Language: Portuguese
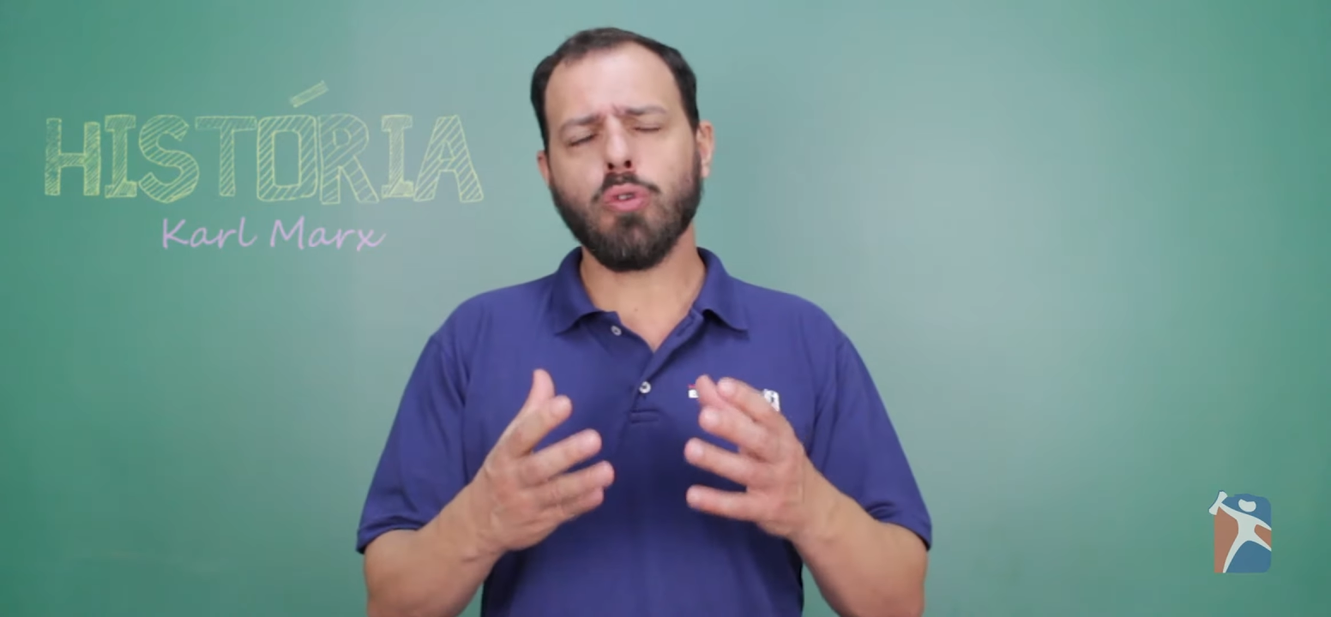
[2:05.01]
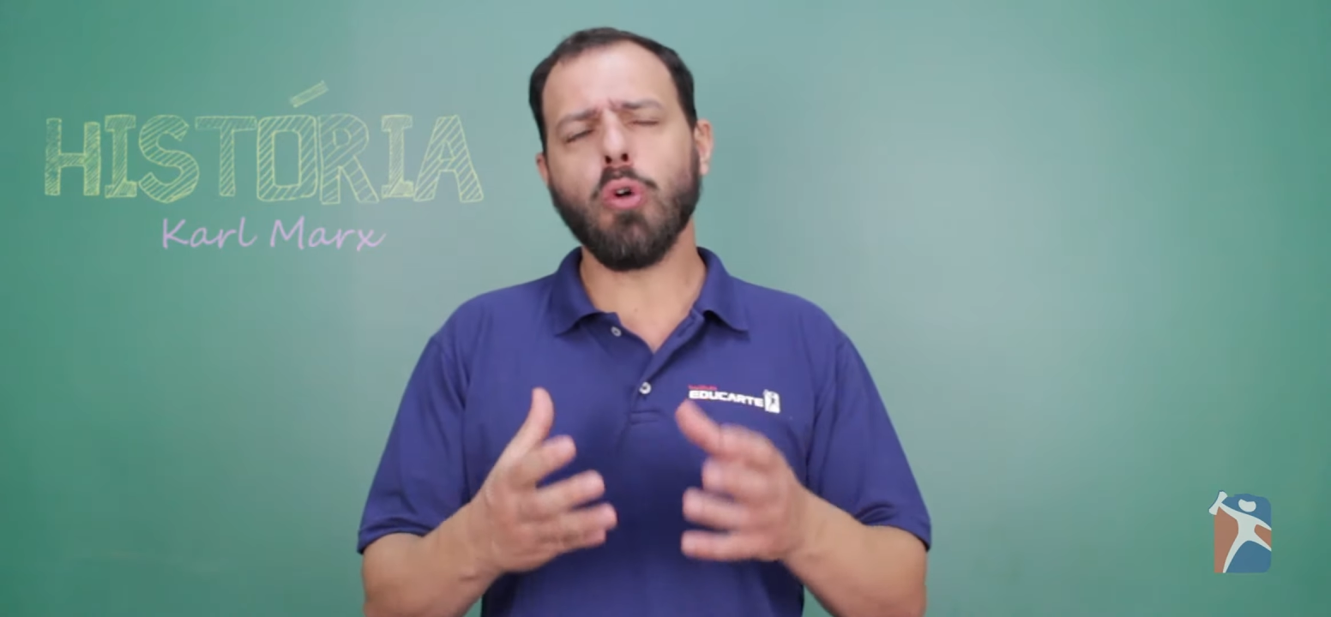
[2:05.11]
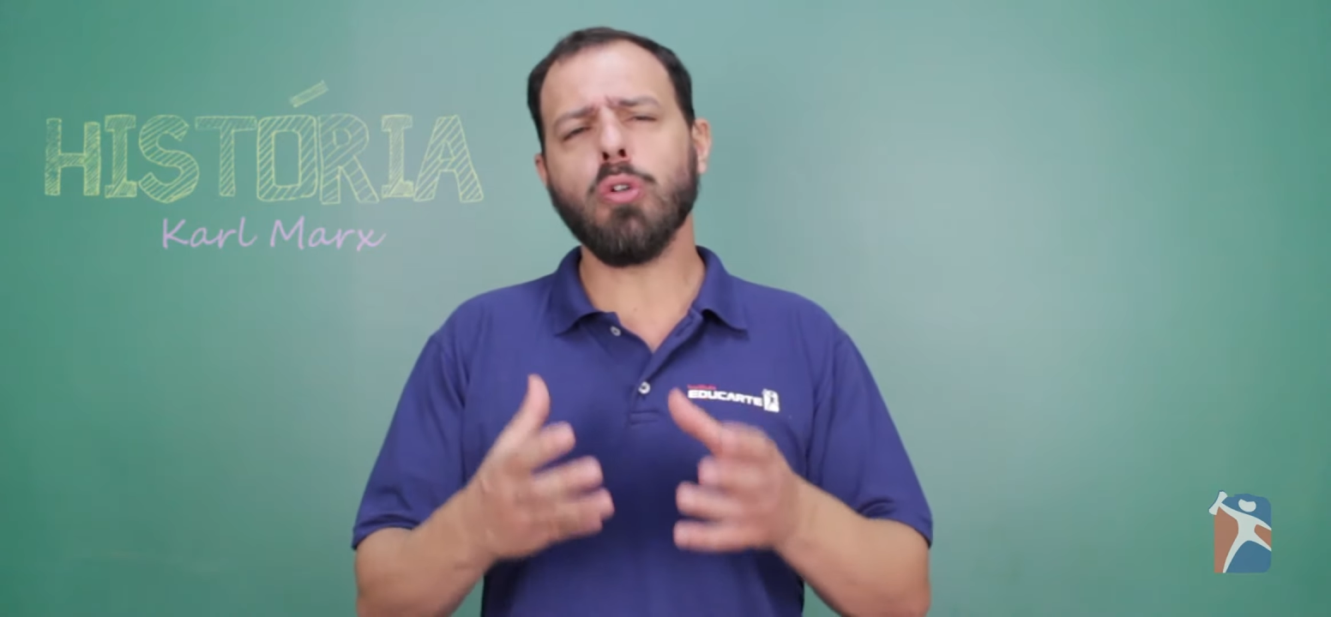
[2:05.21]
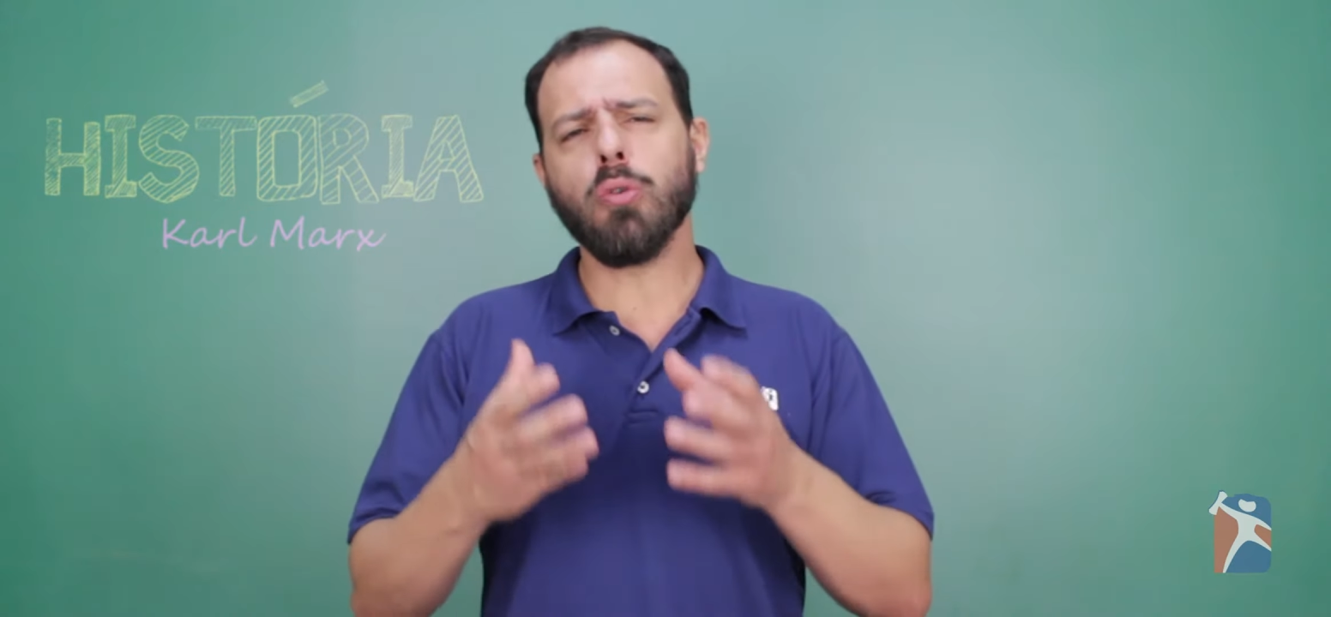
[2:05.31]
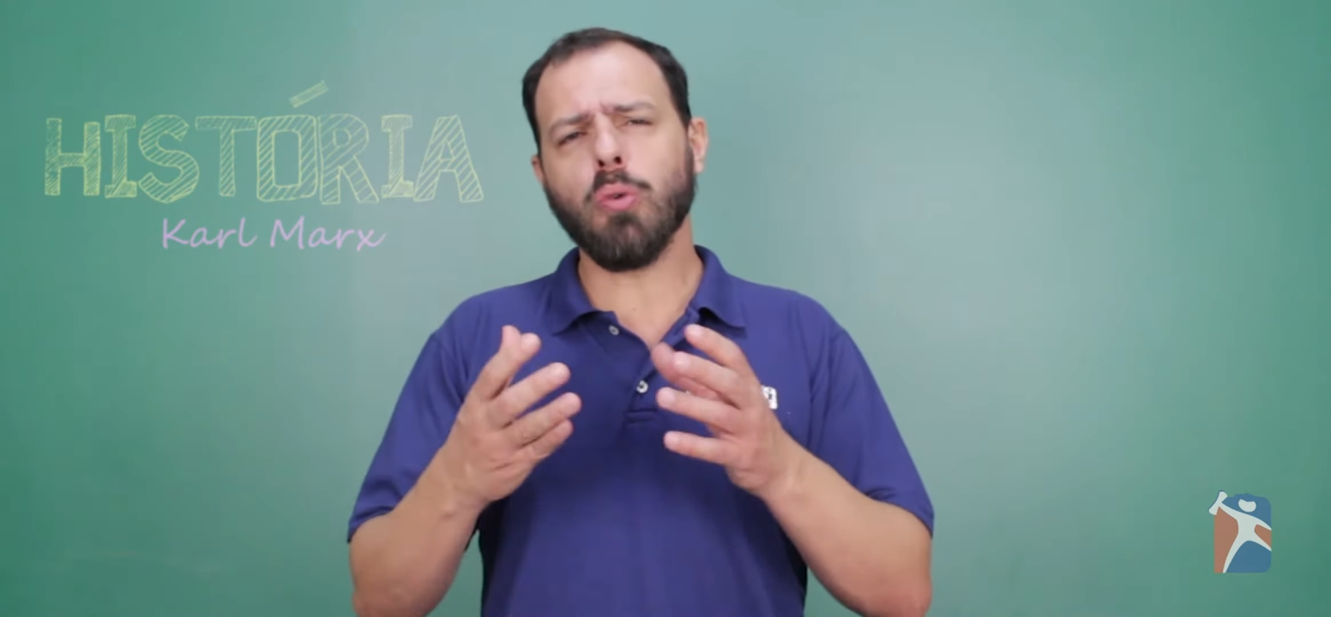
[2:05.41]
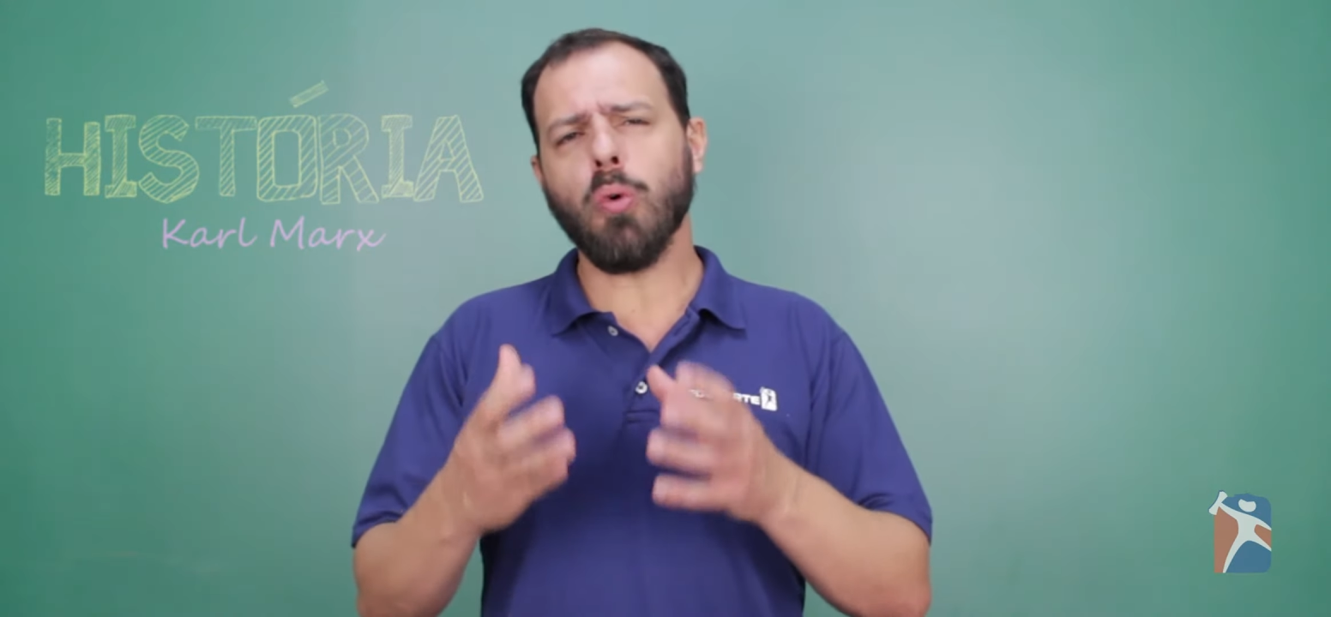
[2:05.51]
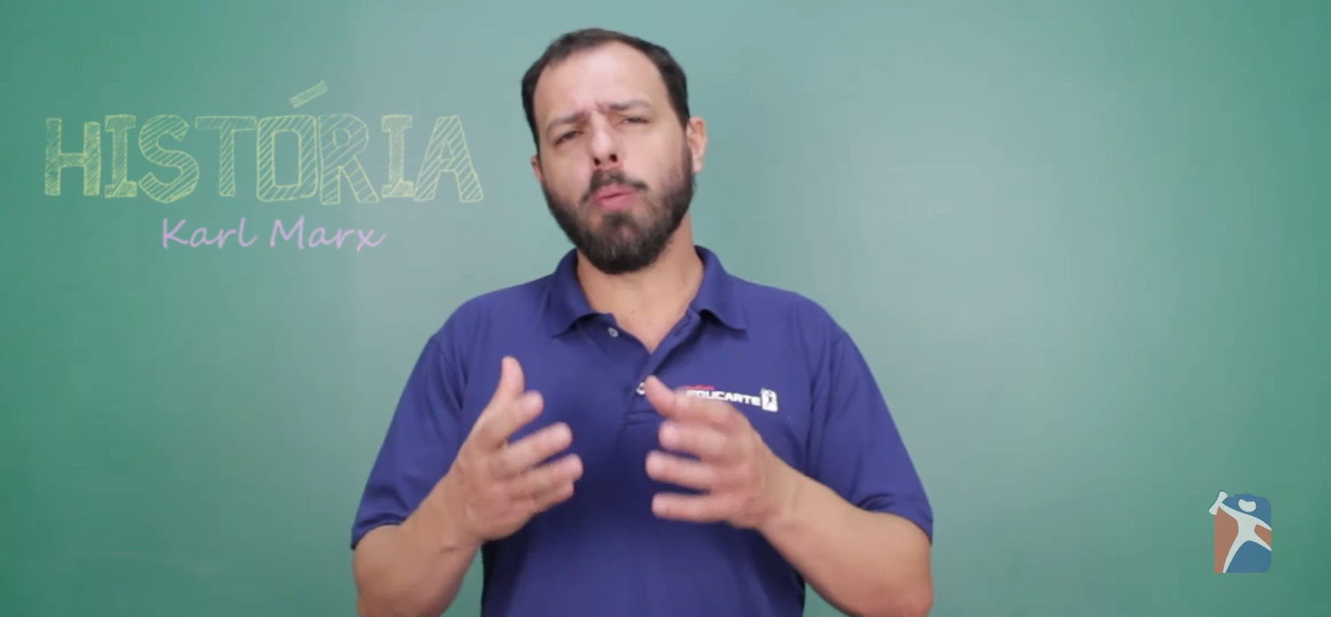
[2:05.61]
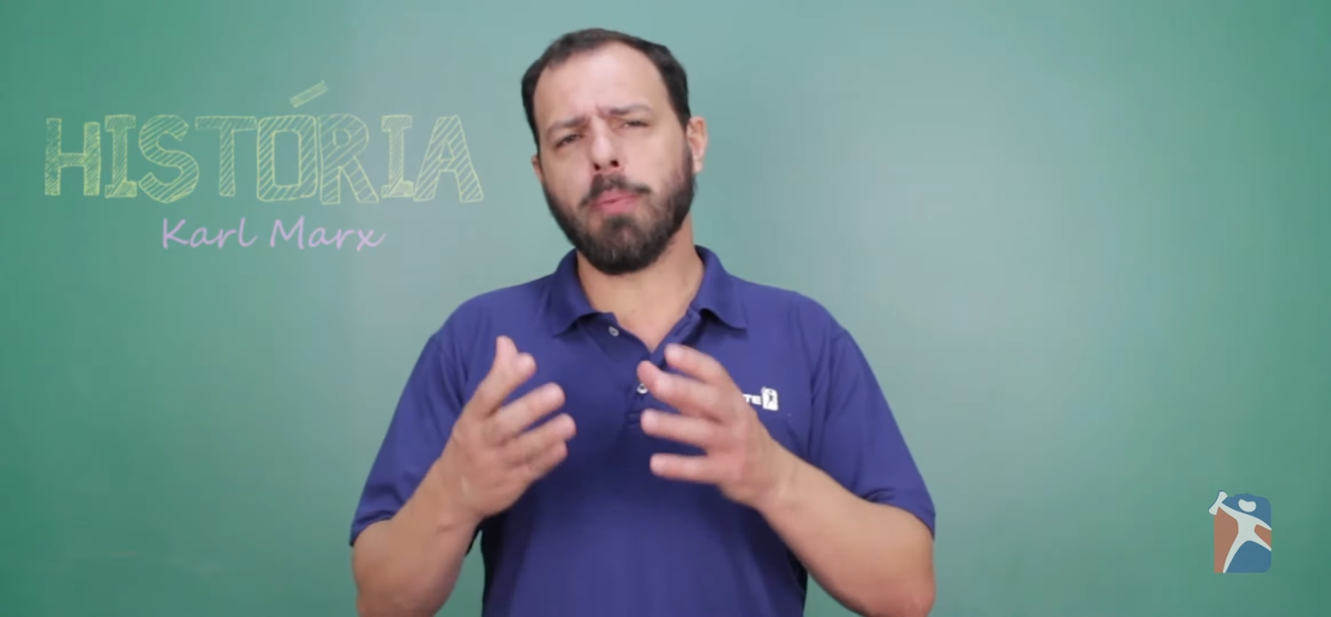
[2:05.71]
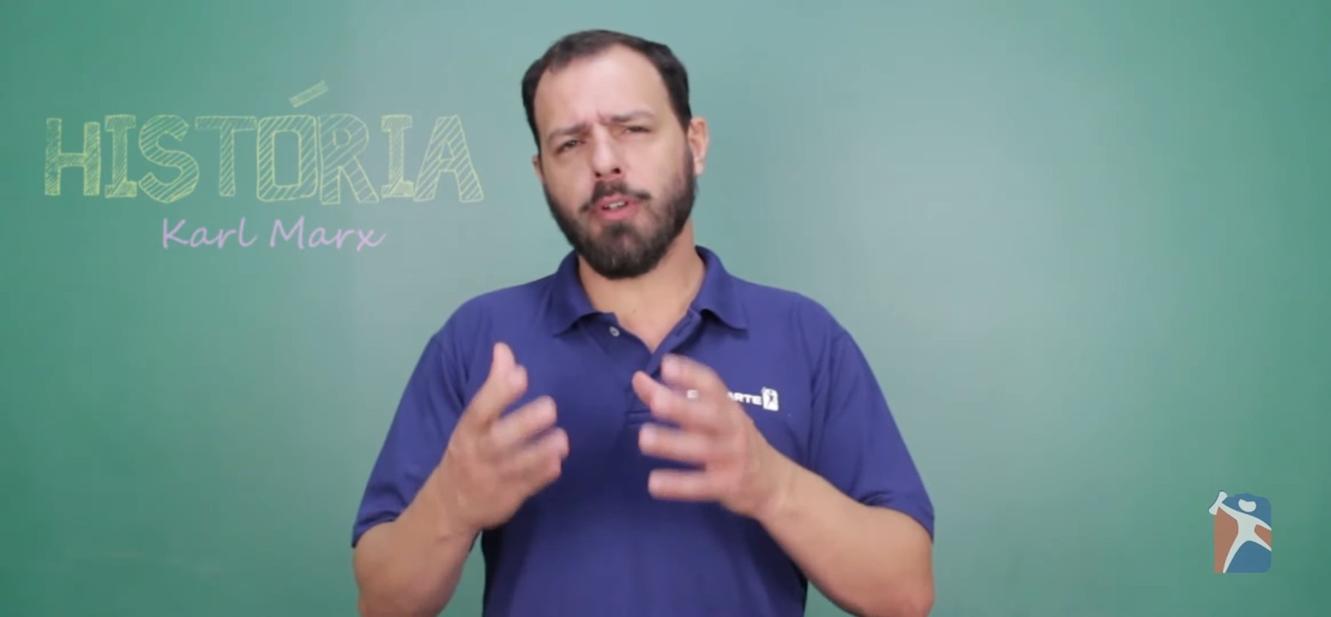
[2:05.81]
todo o